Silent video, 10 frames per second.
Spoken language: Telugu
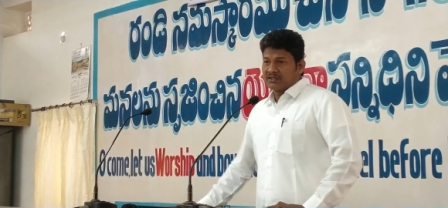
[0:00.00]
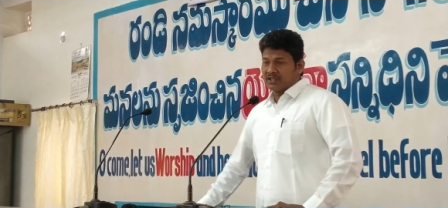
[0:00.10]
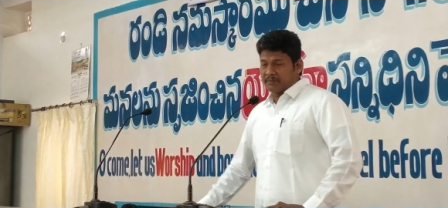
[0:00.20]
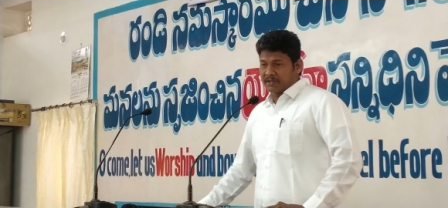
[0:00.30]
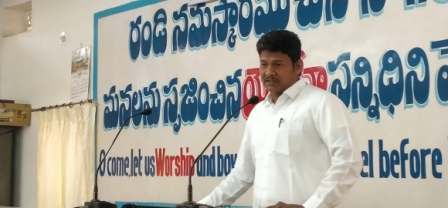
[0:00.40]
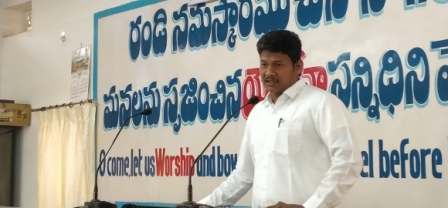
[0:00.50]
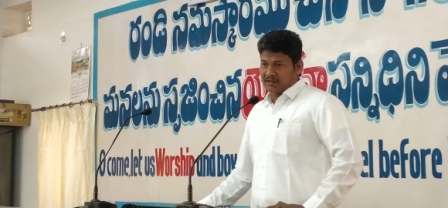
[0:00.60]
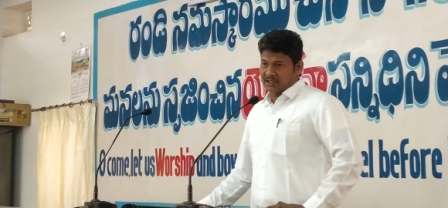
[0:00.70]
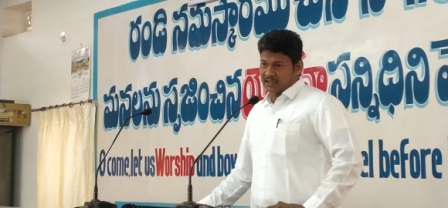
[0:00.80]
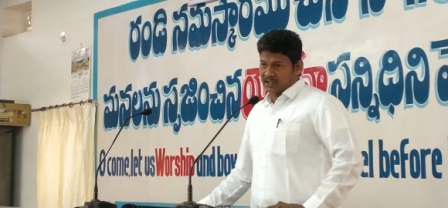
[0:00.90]
చెప్పిన
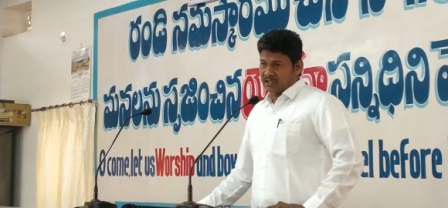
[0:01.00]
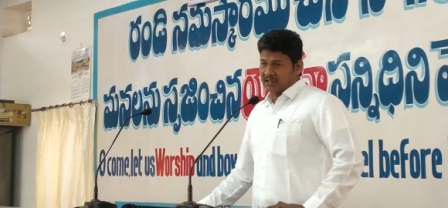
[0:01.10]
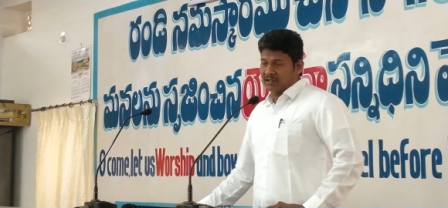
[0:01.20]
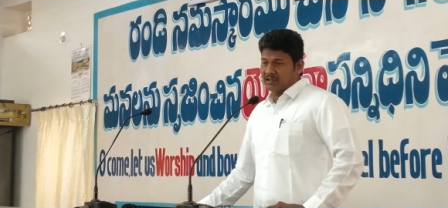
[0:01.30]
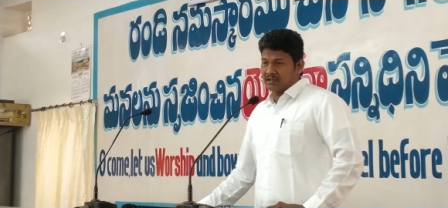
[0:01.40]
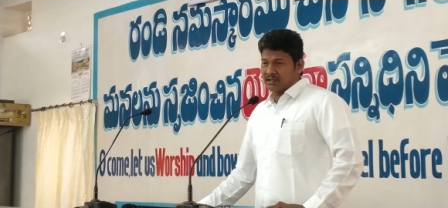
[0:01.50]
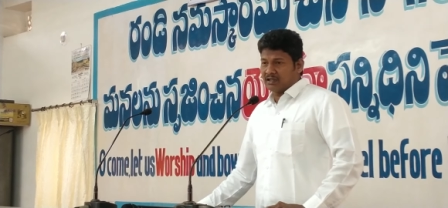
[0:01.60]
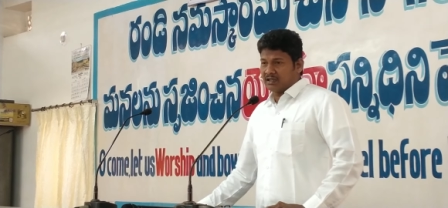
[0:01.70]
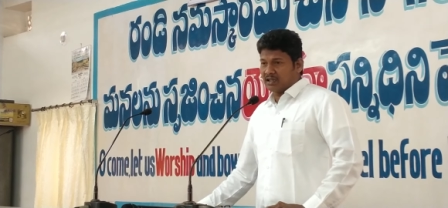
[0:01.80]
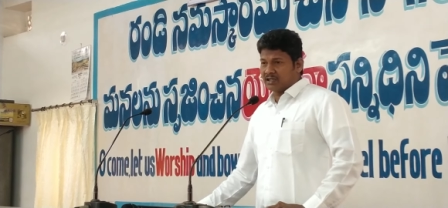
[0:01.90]
తర్వాత
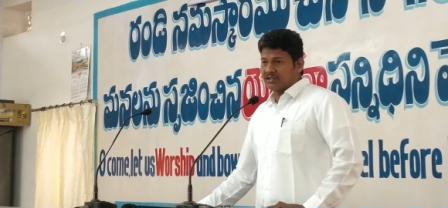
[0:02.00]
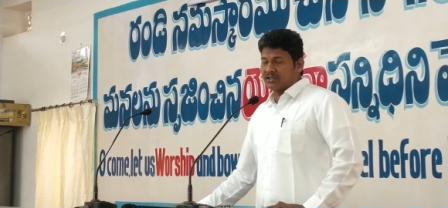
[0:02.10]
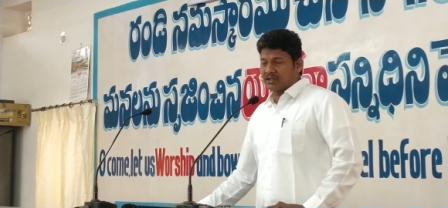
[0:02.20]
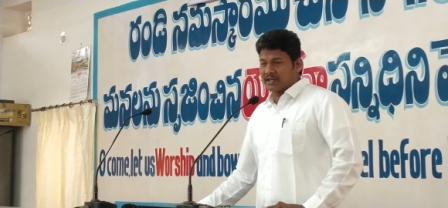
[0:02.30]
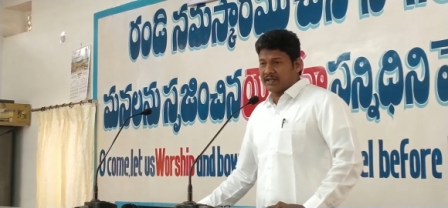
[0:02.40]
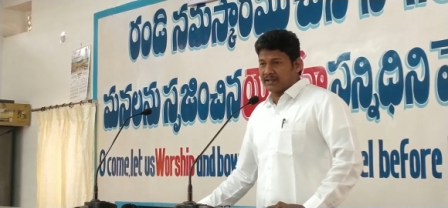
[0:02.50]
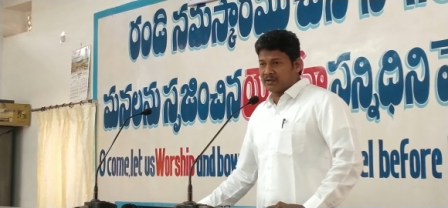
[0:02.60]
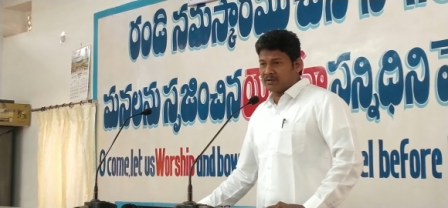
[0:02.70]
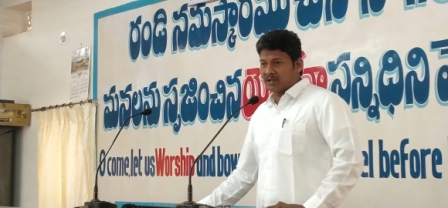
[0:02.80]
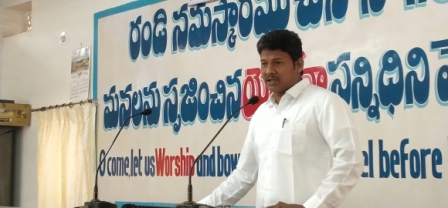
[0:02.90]
ఆ
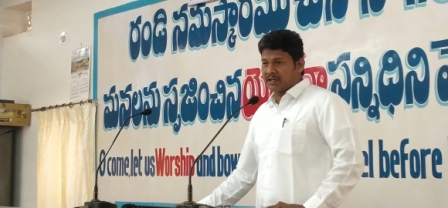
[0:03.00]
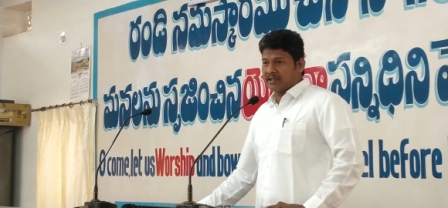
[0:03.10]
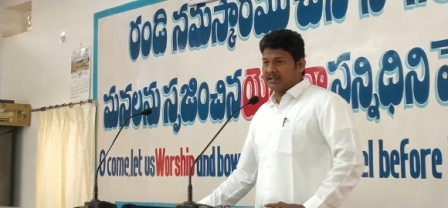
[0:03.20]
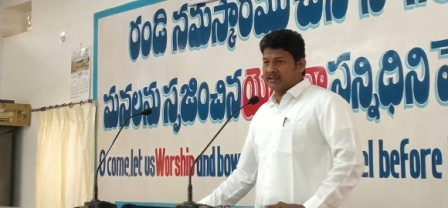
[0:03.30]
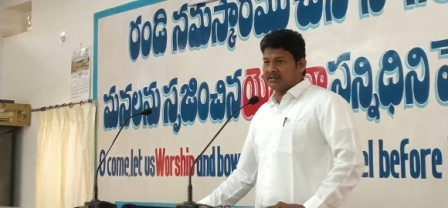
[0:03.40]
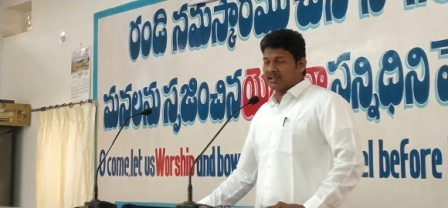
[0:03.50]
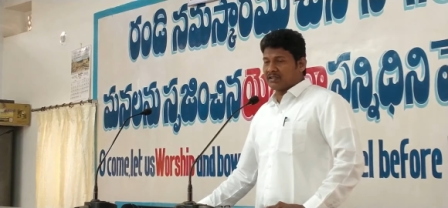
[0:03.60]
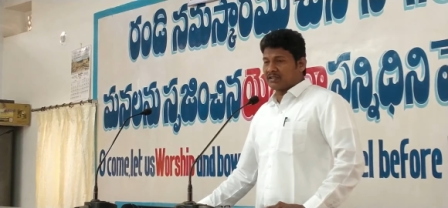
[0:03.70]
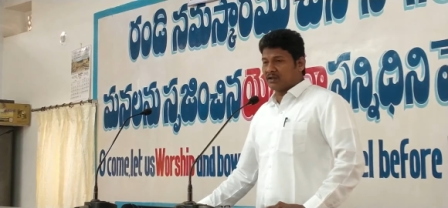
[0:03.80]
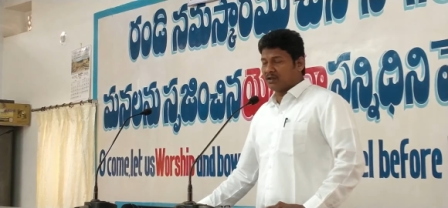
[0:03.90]
శిష్యులైనటువంటి వారిని తన
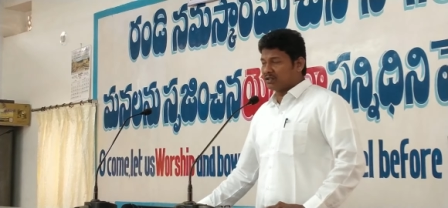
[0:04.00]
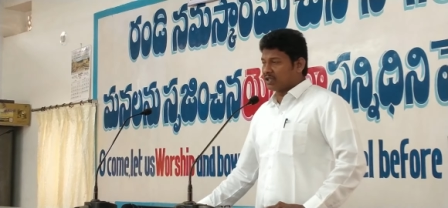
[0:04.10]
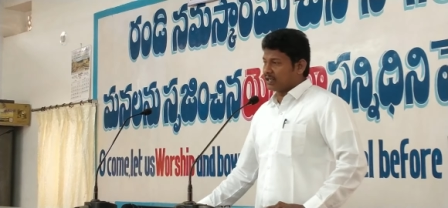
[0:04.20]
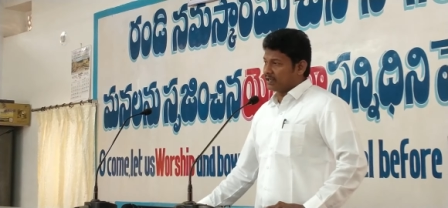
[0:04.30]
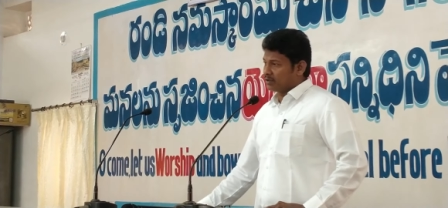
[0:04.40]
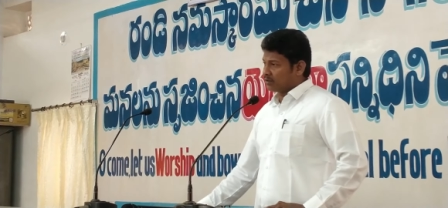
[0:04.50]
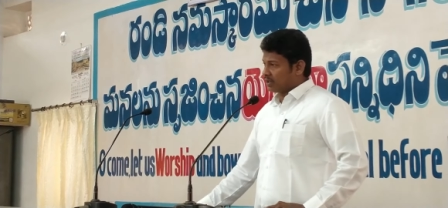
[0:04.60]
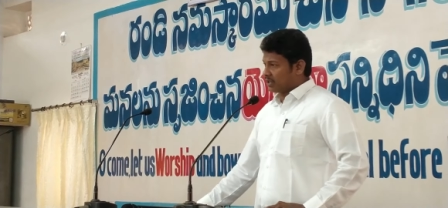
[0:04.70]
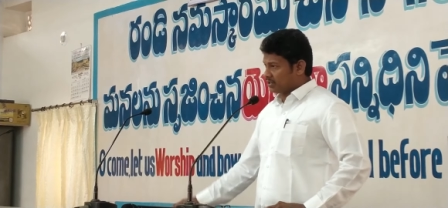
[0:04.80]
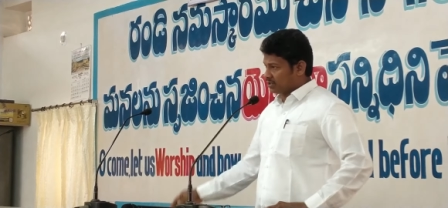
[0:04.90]
సహోదరులైనటువంటి
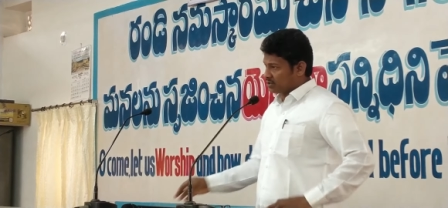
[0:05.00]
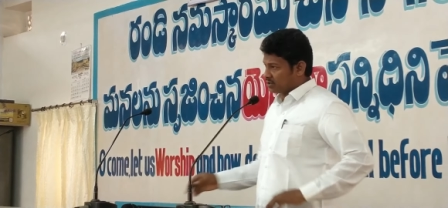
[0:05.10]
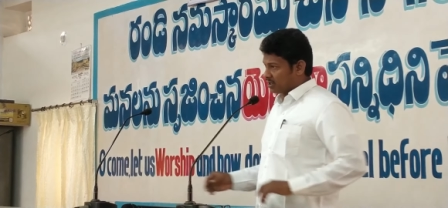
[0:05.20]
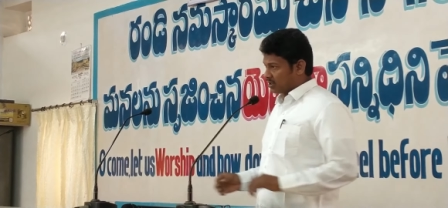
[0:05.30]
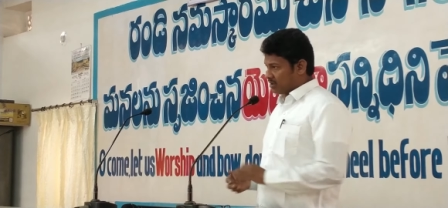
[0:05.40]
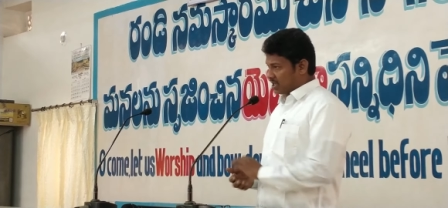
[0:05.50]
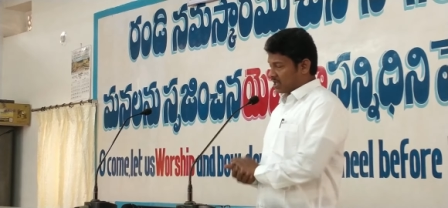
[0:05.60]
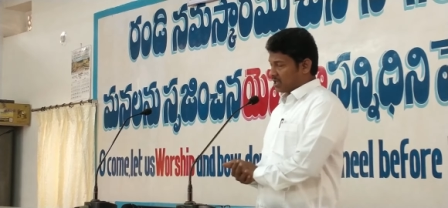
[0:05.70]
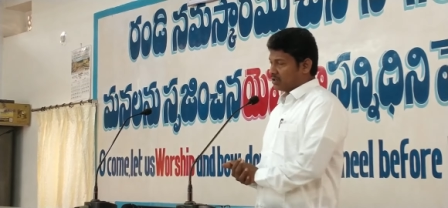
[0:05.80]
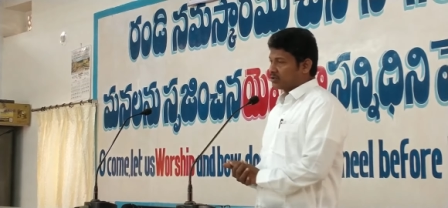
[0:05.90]
వారిని శిష్యులను అక్కడ
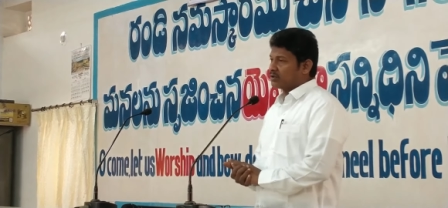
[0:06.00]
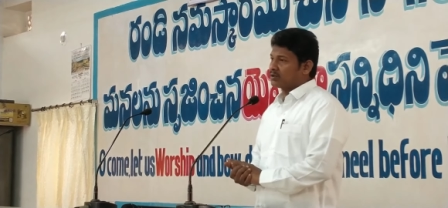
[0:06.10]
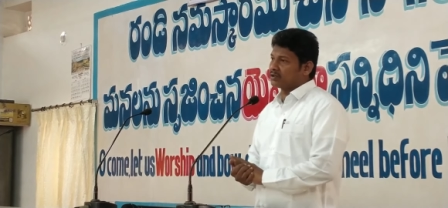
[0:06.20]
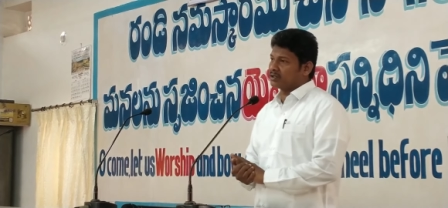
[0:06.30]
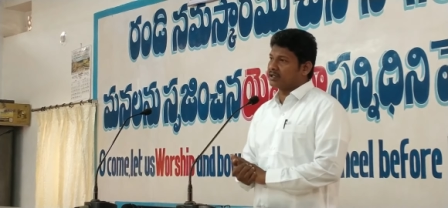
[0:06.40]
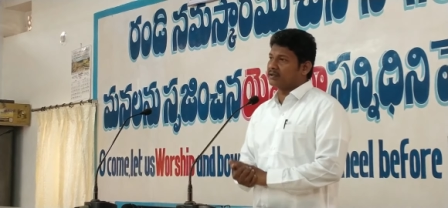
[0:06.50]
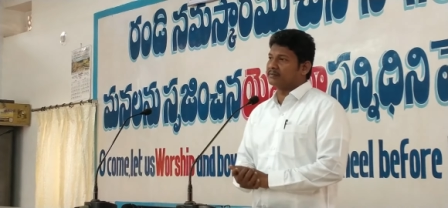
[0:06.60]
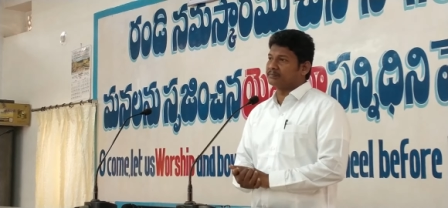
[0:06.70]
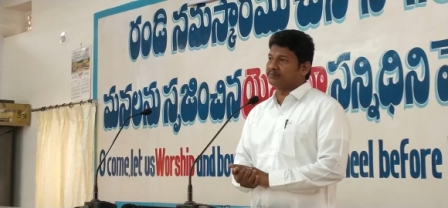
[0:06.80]
కలుసుకుంటూ వచ్చాడు